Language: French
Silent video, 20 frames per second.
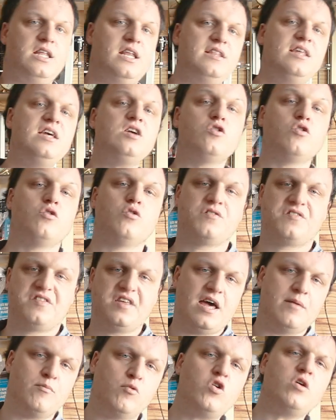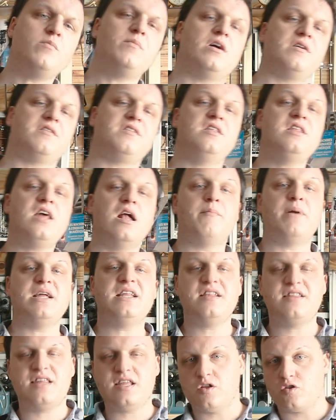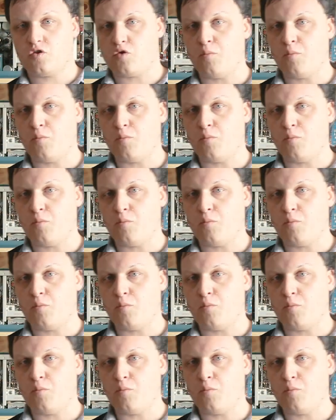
Il est dit que le CMO émet un signal magnétique